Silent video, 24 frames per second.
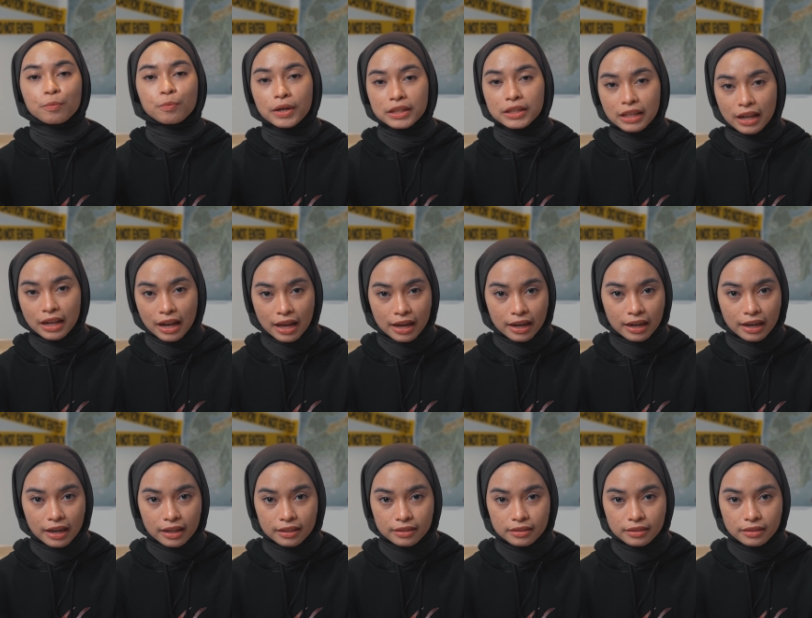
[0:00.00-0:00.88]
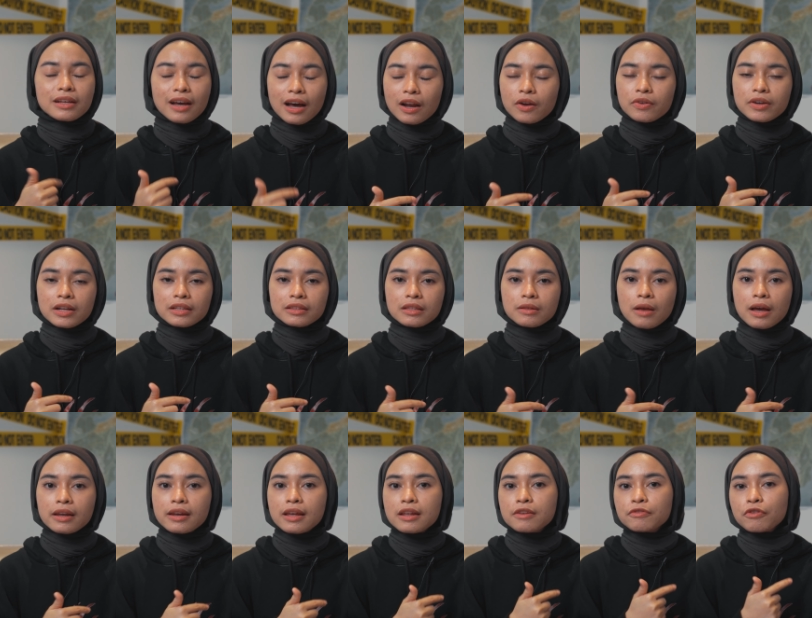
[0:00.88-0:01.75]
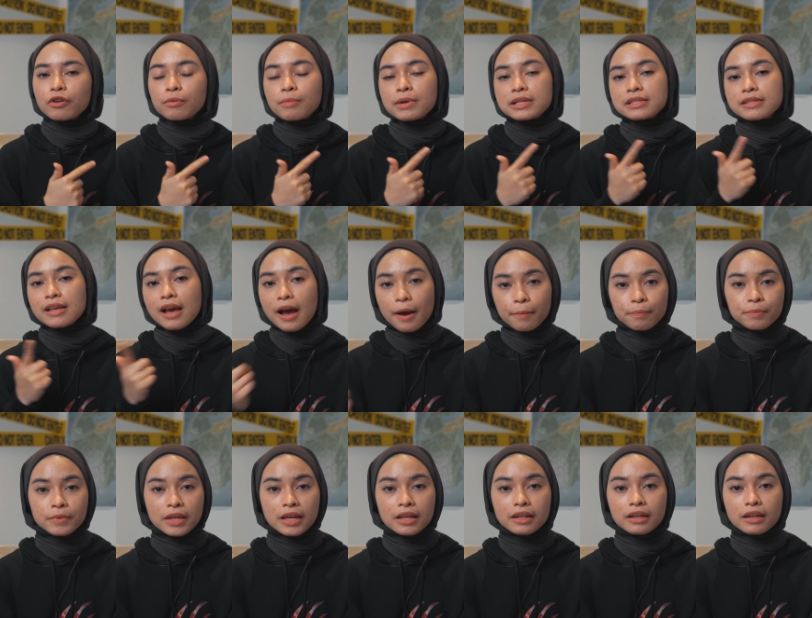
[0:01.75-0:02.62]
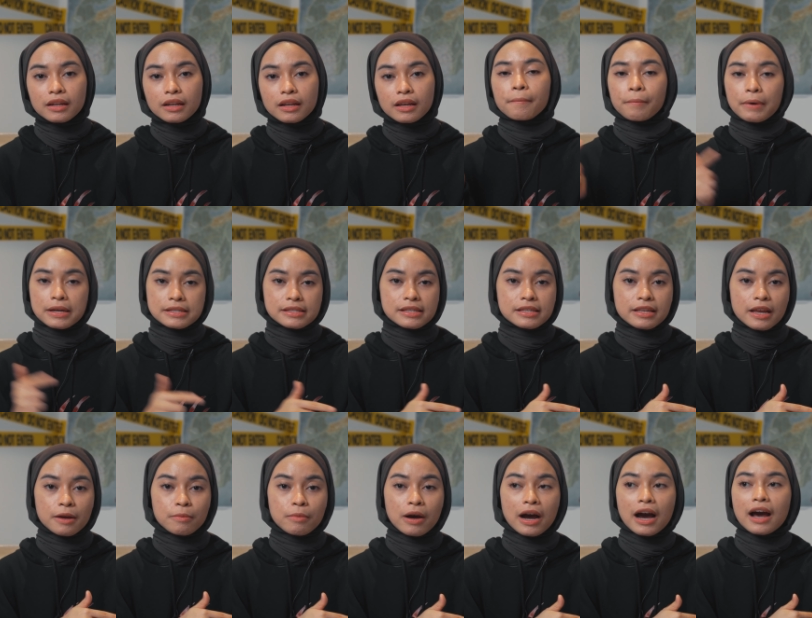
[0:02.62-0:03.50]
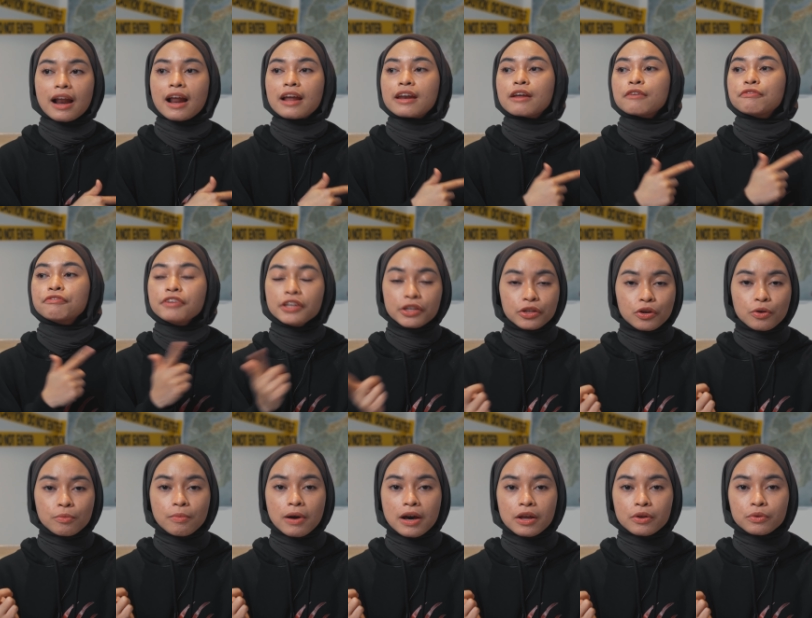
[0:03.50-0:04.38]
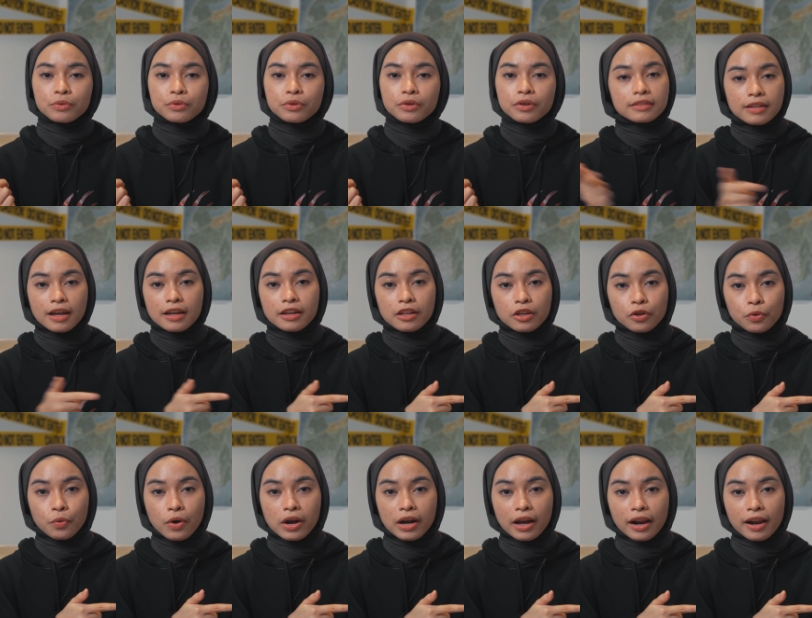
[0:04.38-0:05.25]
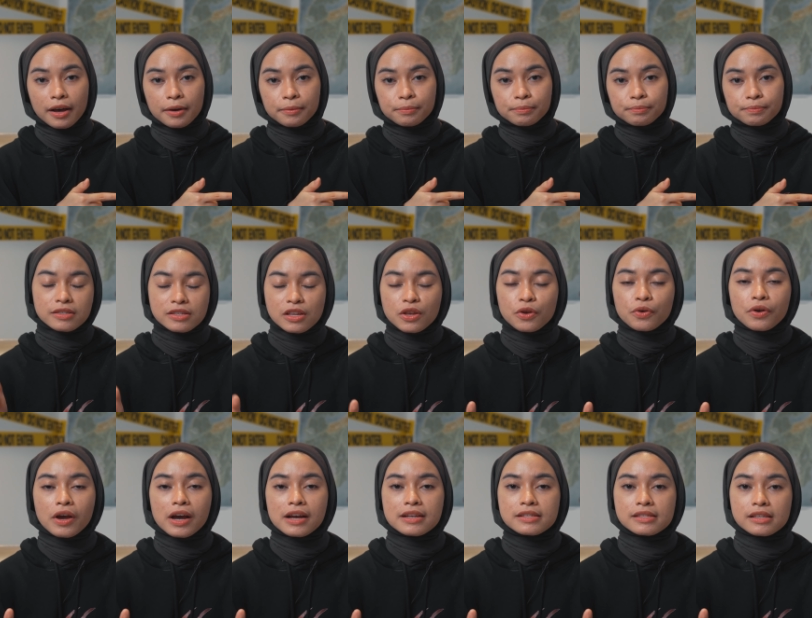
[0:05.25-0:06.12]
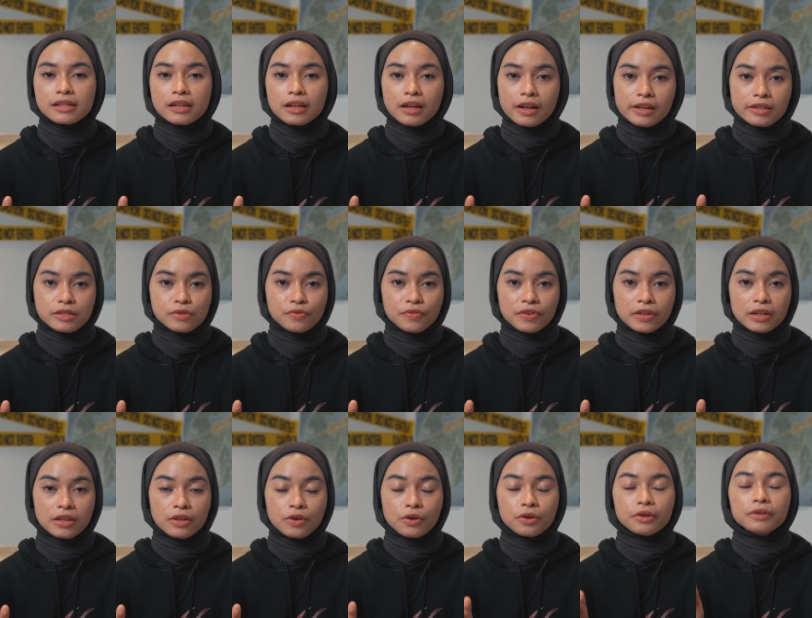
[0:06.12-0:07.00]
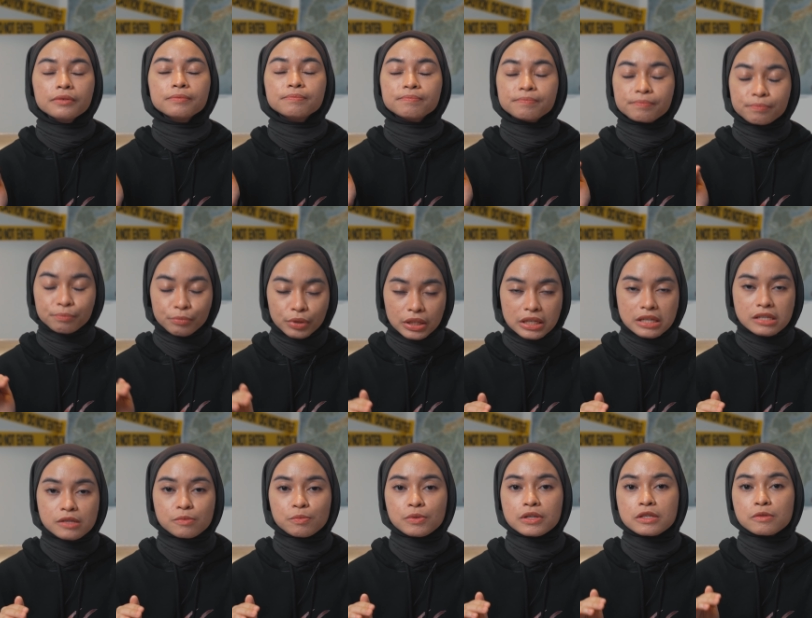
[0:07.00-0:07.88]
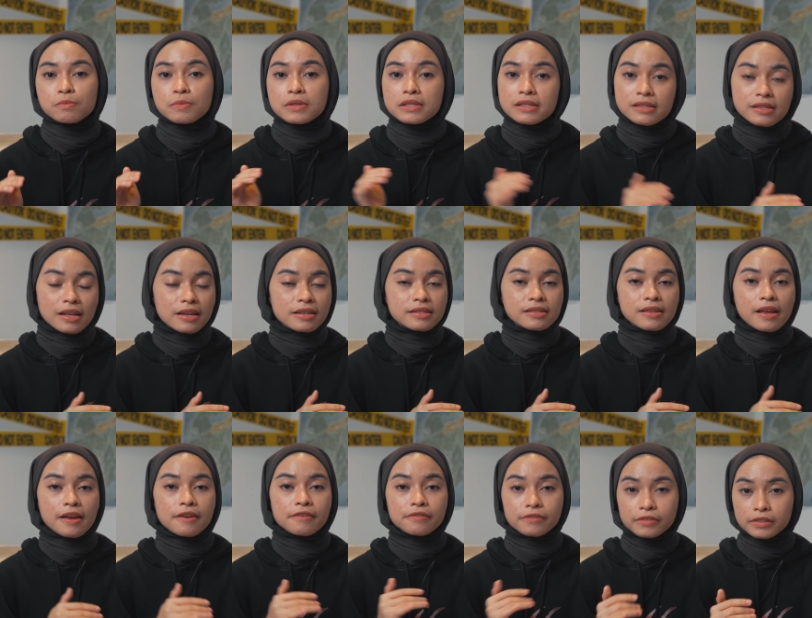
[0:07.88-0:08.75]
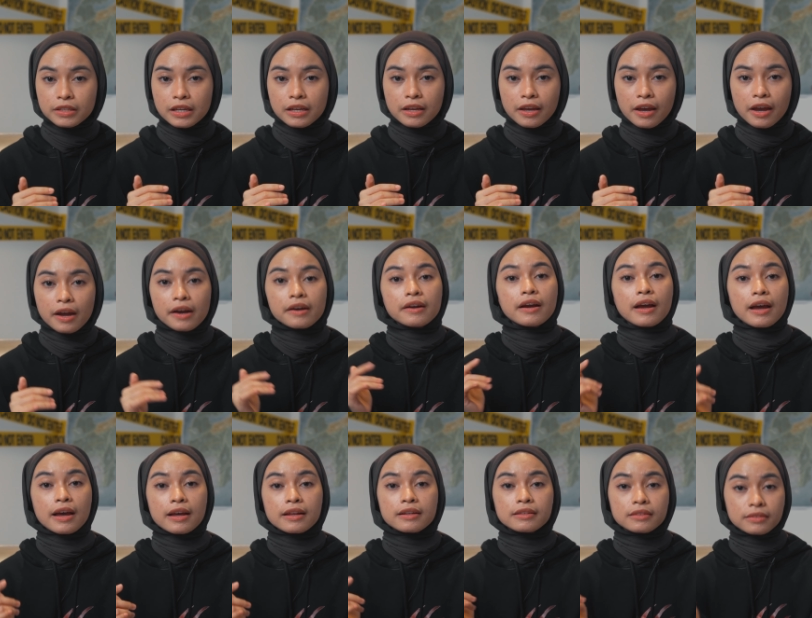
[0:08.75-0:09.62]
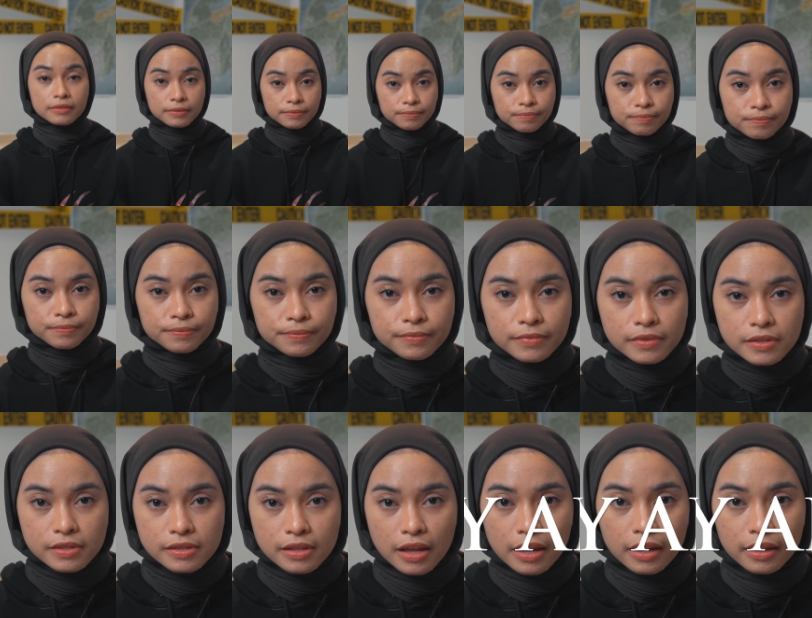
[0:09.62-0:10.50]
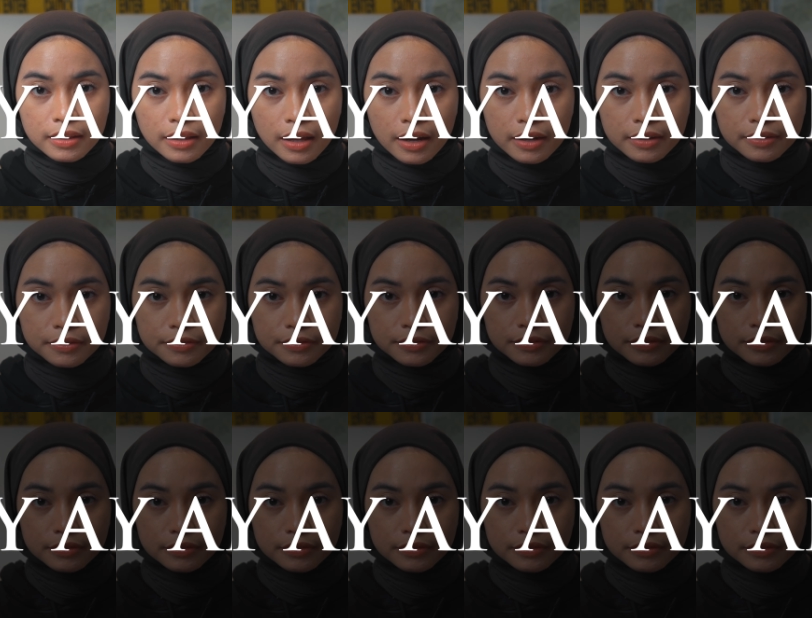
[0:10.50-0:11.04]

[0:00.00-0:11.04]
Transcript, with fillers: Bupati Langkat. Kalau nanti ada informasi update, pastinya bakal ada video baru dari Ruang Gelap. See you guys in the next video. Please, please, please stay safe, take care, and stay alive.